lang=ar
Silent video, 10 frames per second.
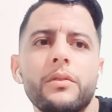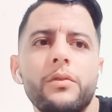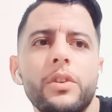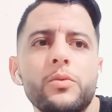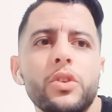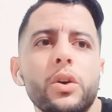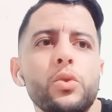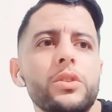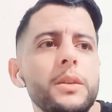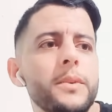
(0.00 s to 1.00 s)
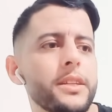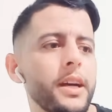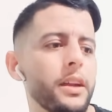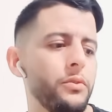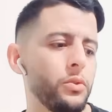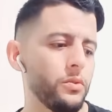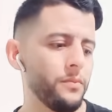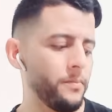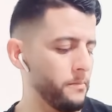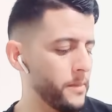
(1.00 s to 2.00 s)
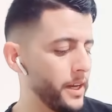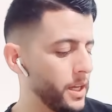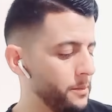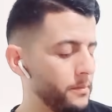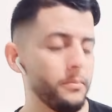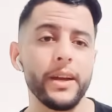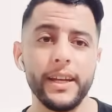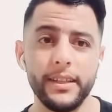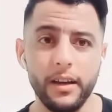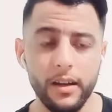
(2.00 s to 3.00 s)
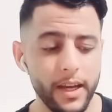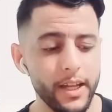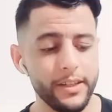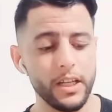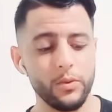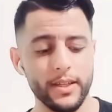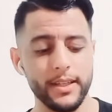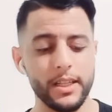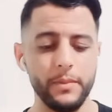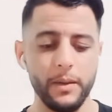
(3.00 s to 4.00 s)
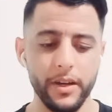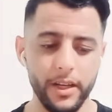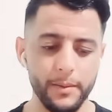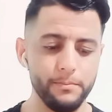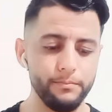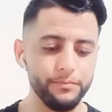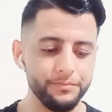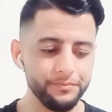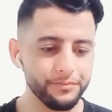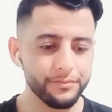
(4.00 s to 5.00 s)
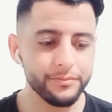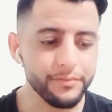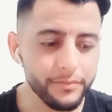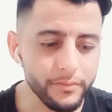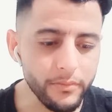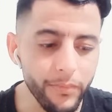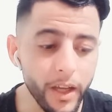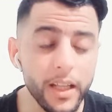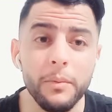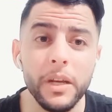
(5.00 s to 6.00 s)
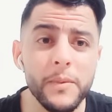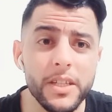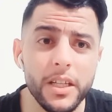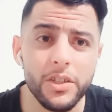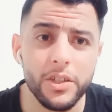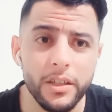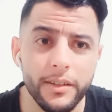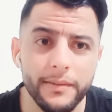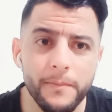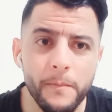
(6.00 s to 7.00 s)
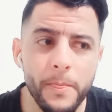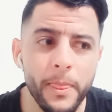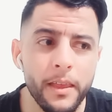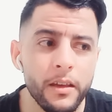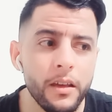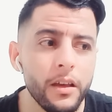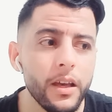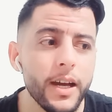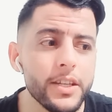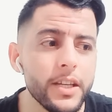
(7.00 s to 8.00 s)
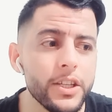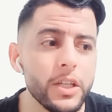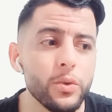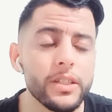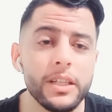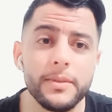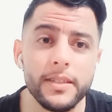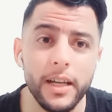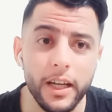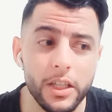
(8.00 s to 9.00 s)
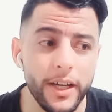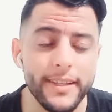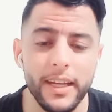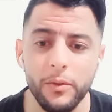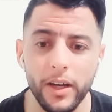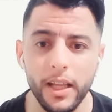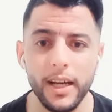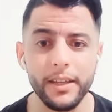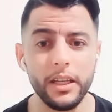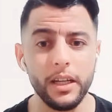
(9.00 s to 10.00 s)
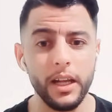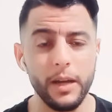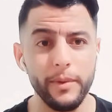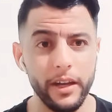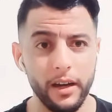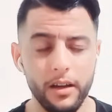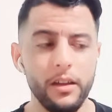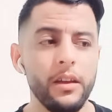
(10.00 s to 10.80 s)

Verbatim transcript: فهمت اخوتي باش تعرفوا مريم مريضه انا حتى انا تواصلت مع مريم قلت لها مريم اش هادشي اش هادشي واش انت بصح كت... حيت انا واحد القضيه للامانه